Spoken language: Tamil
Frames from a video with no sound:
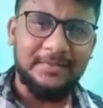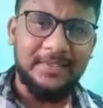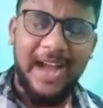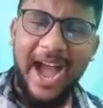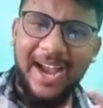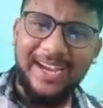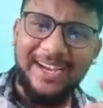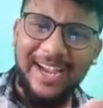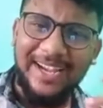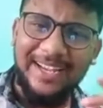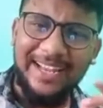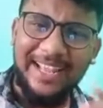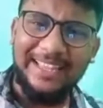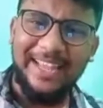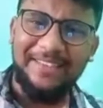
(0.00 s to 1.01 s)
காக்க
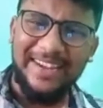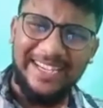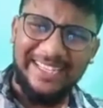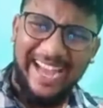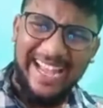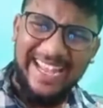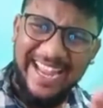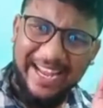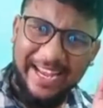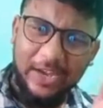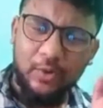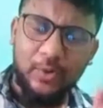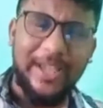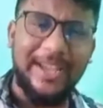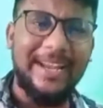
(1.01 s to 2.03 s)
நினைத்தவன் கல்லறை
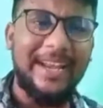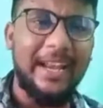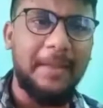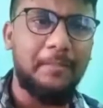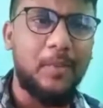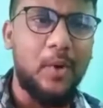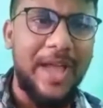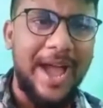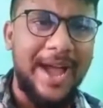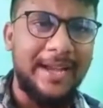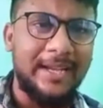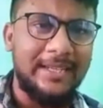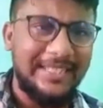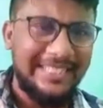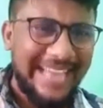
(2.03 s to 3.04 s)
கூட போனான்
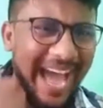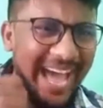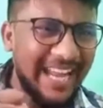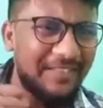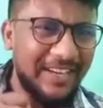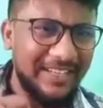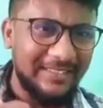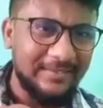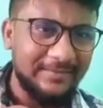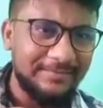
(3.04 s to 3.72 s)
யார் அவன்